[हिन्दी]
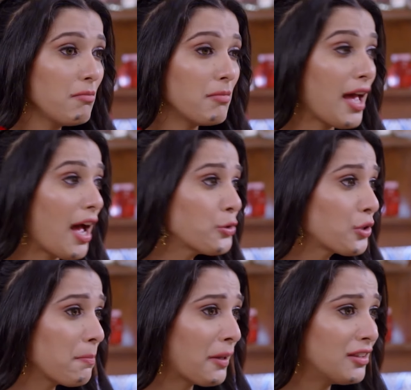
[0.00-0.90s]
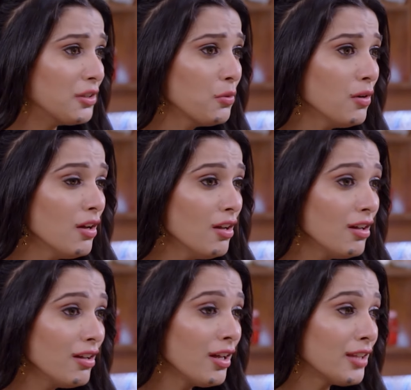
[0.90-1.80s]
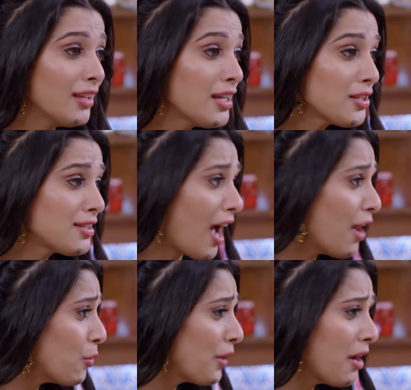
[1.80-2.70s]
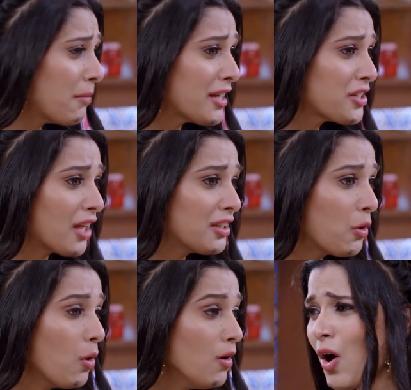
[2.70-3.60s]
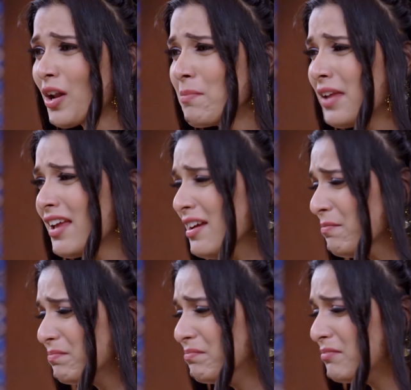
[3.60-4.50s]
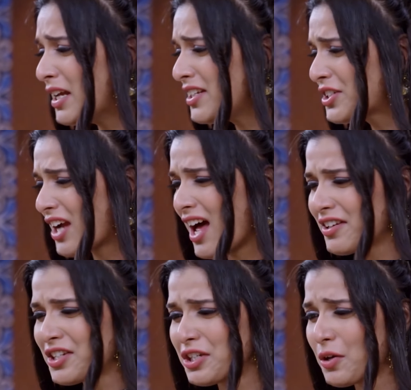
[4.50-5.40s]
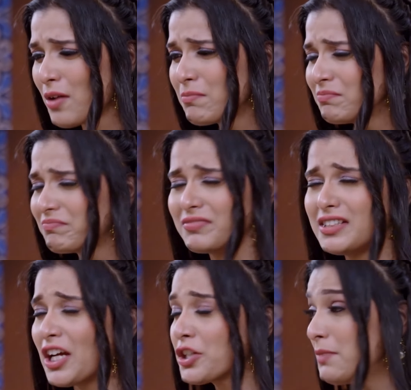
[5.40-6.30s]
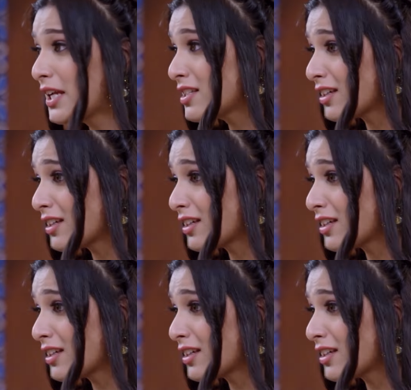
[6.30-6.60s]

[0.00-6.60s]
मैं आयुष की पत्नी हूँ इतने साल हो गए हमारी शादी को और अब ये मलिश्कार ऋषि और लक्ष्मी के